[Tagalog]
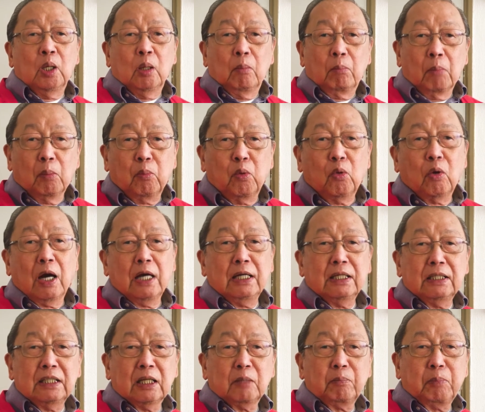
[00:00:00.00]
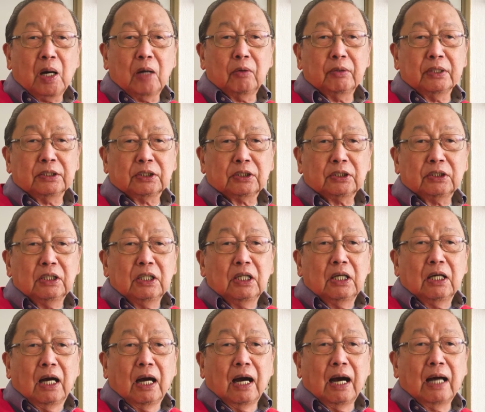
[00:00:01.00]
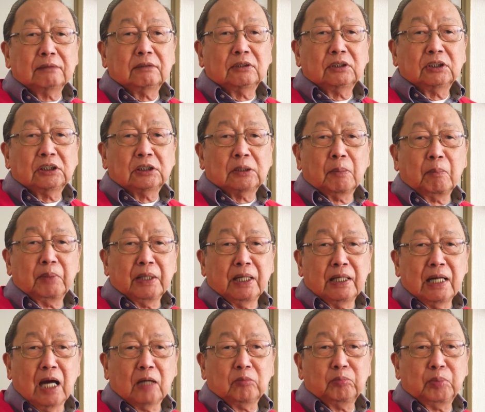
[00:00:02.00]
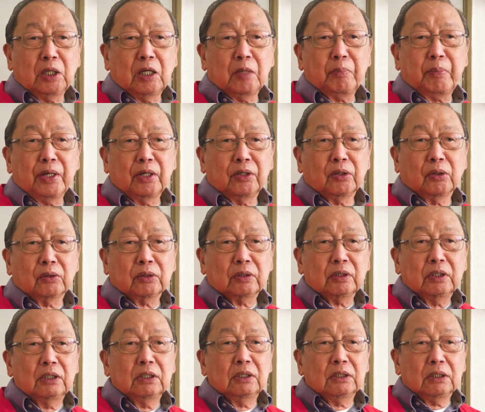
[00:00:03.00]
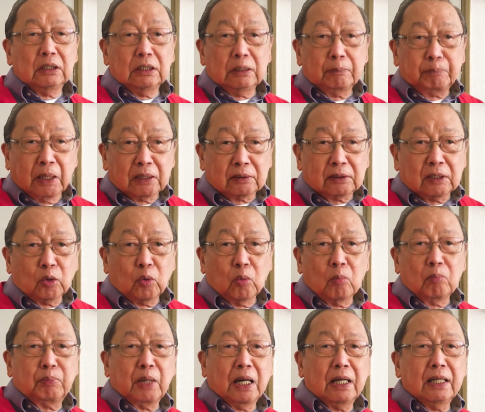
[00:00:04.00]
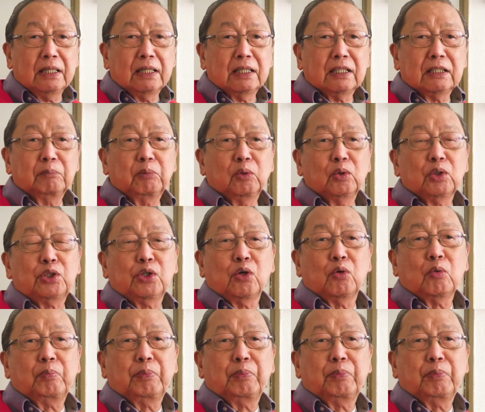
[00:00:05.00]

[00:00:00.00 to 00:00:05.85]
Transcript: Mabuhay ang nagpawis at sambayanang Pilipino. Ipagtagumpay ang Revolusyong